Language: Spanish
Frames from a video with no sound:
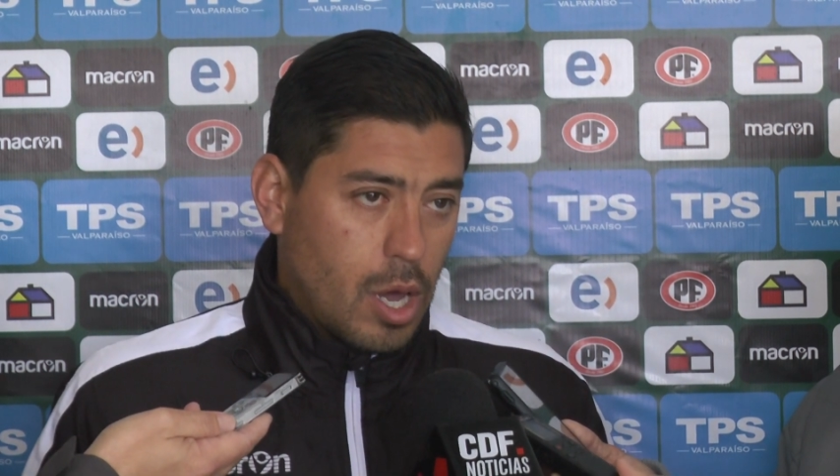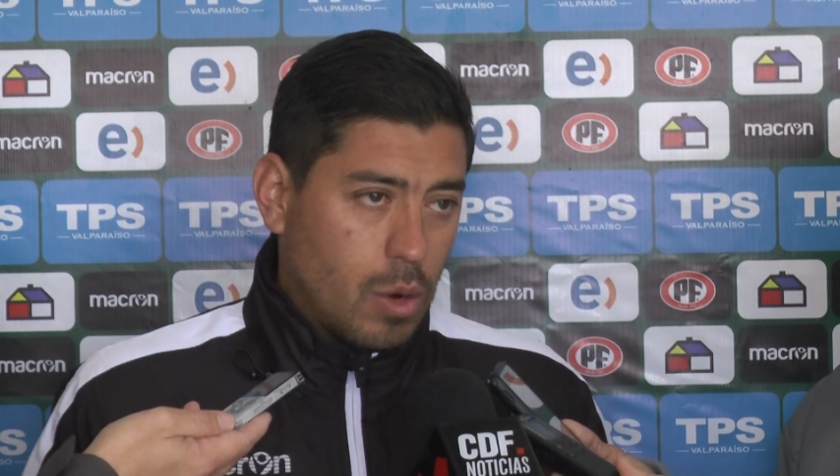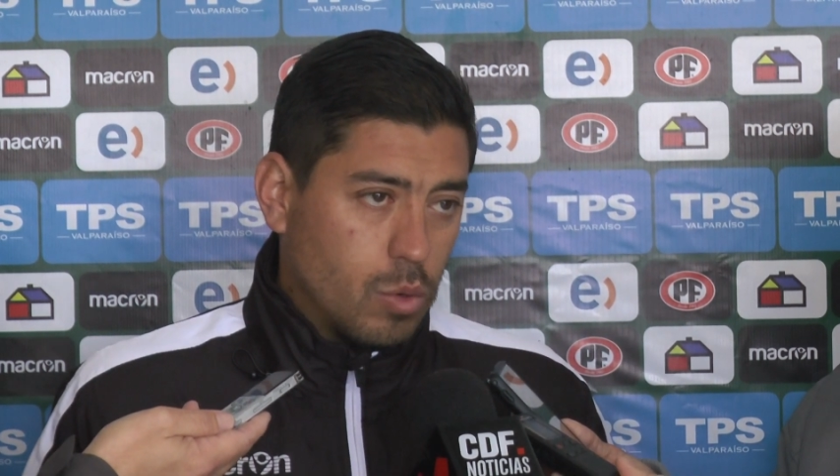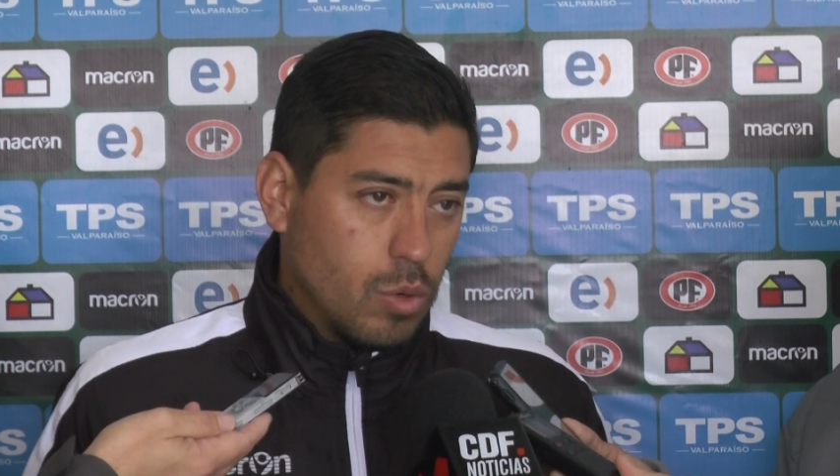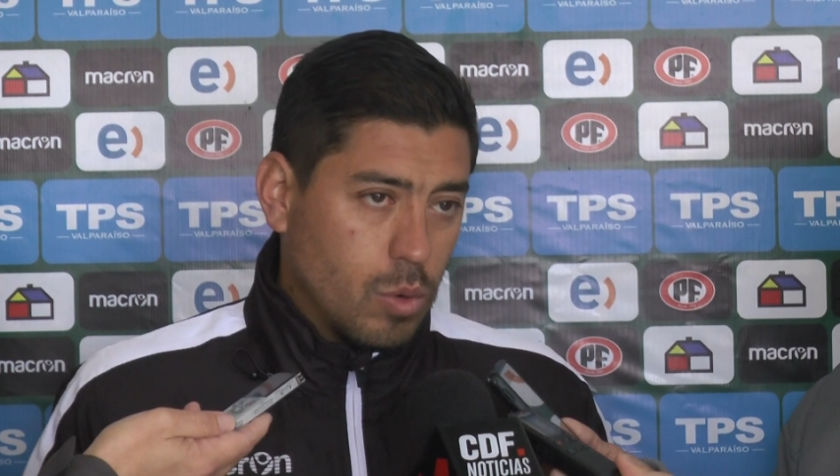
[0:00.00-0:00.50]

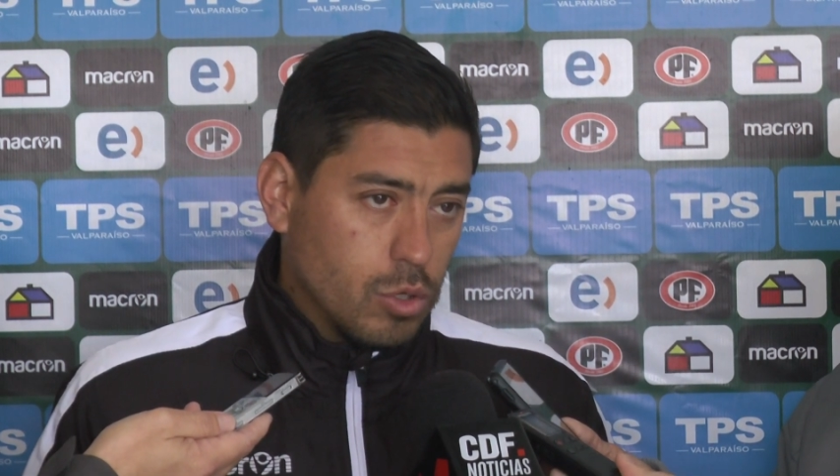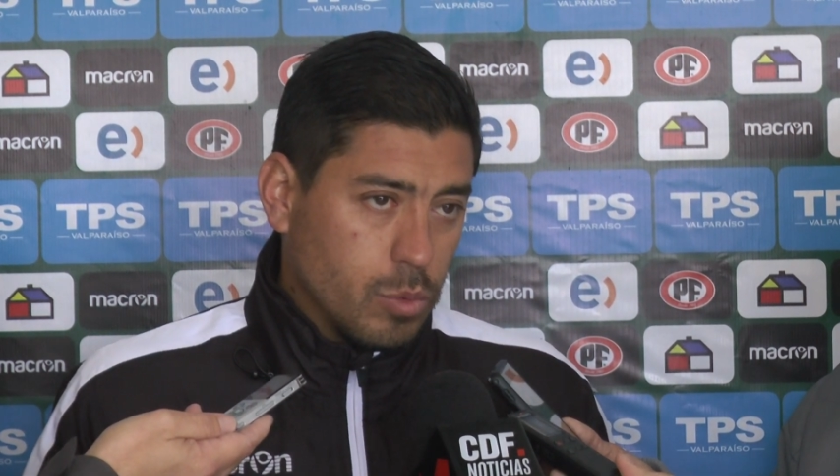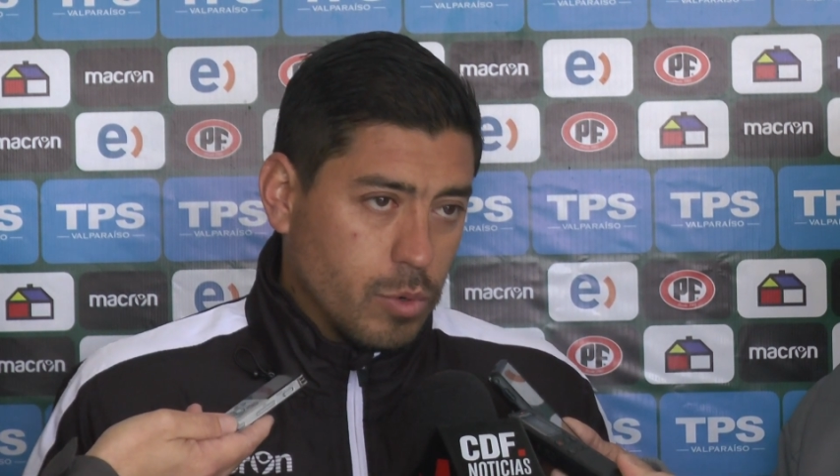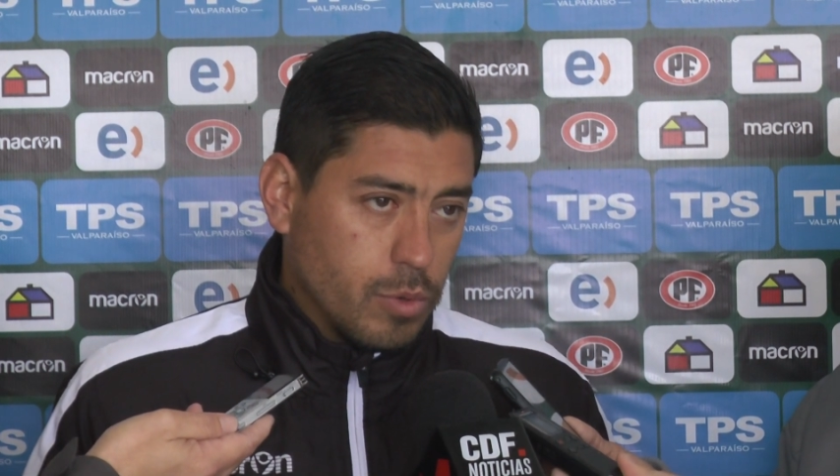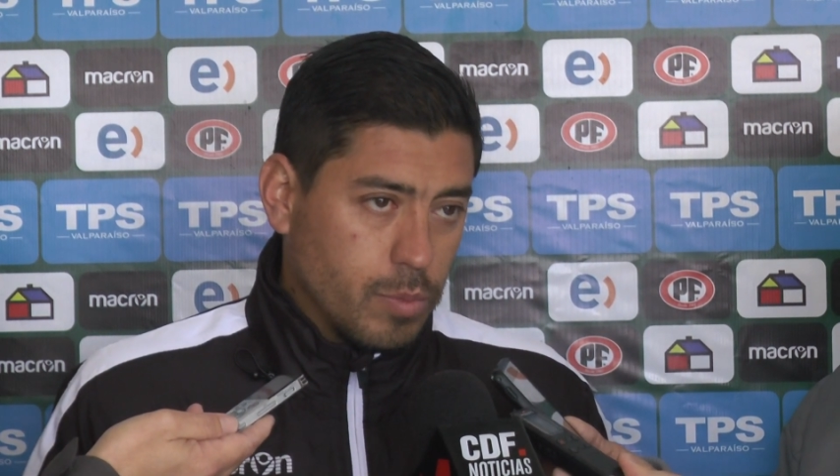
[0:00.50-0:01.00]
a uno u
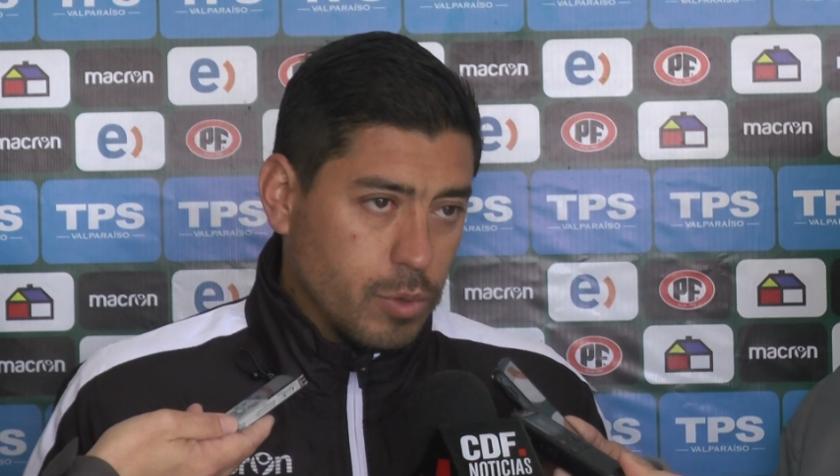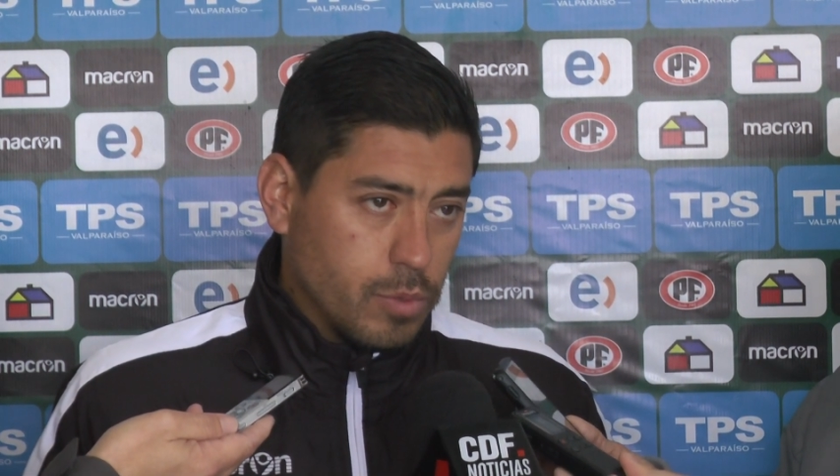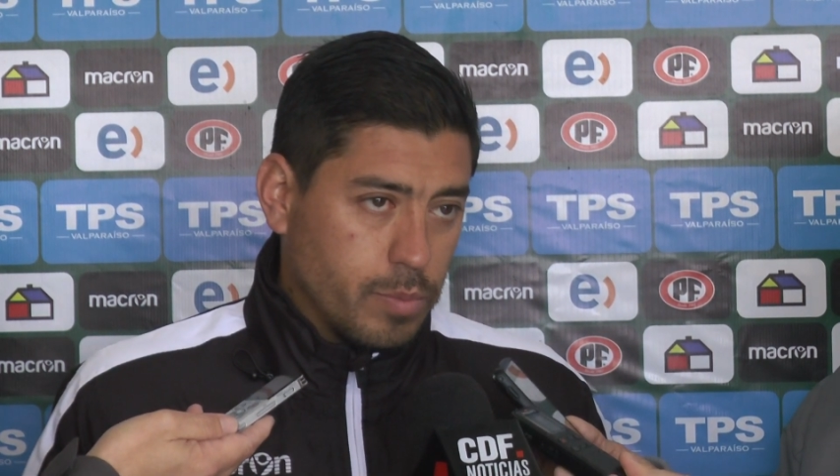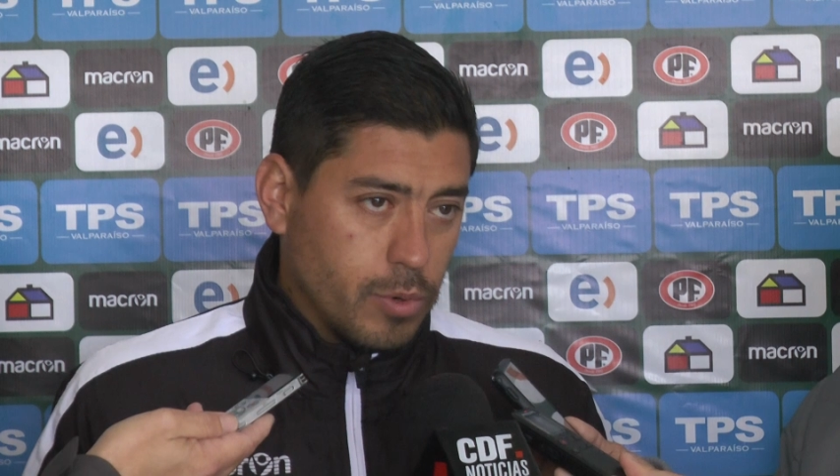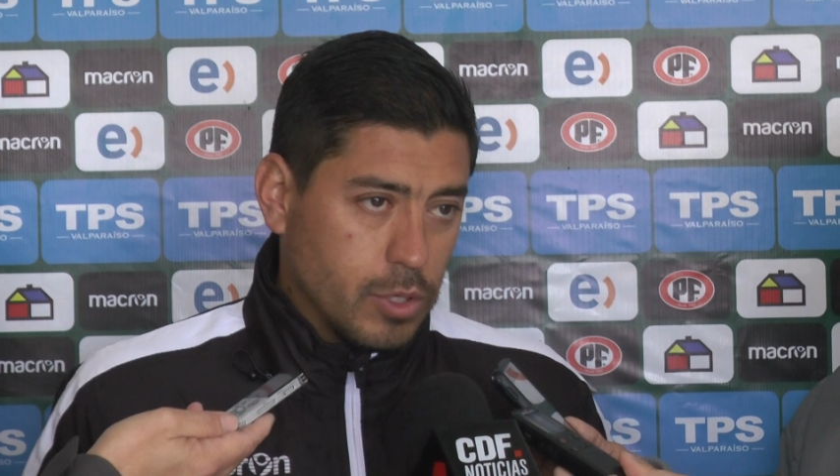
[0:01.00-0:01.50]
otro
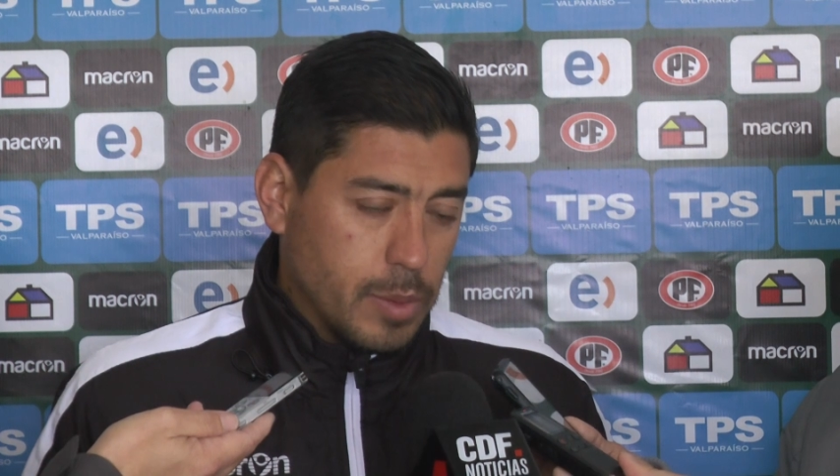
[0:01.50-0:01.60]
por,